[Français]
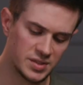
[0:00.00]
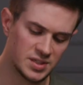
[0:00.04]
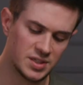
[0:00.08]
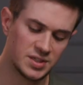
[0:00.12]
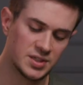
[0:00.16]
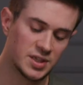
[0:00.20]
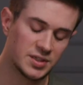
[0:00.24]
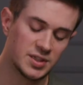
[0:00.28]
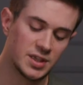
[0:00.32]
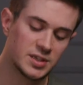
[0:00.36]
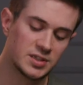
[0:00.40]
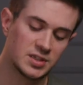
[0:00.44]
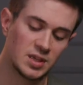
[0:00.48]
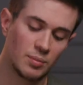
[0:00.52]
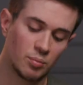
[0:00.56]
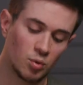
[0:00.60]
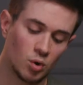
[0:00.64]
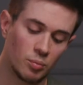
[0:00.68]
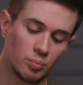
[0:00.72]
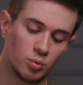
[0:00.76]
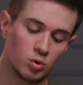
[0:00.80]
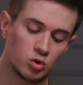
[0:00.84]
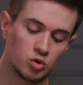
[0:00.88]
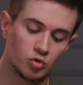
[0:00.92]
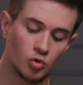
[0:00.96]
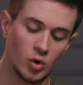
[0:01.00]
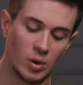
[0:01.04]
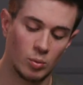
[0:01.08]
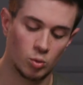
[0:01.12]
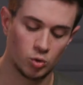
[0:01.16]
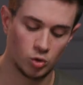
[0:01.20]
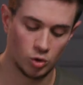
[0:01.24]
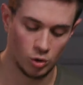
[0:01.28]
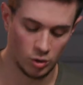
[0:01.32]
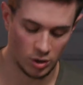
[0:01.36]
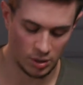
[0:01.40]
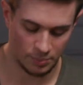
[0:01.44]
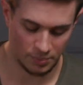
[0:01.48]
si c'était une simple ampoule, je vous la
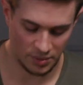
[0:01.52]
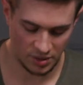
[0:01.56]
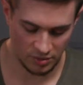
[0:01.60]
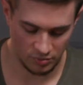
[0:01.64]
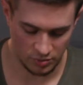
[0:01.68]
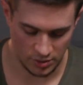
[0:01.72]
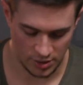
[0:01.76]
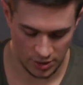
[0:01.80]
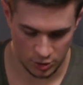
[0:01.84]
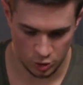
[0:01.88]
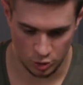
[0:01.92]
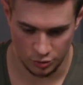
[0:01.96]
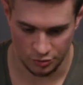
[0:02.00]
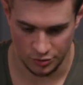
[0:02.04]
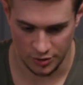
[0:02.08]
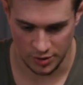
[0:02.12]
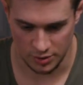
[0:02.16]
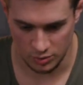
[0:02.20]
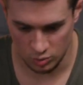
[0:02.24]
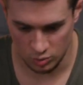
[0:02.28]
montrerai pas. Voilà, je fais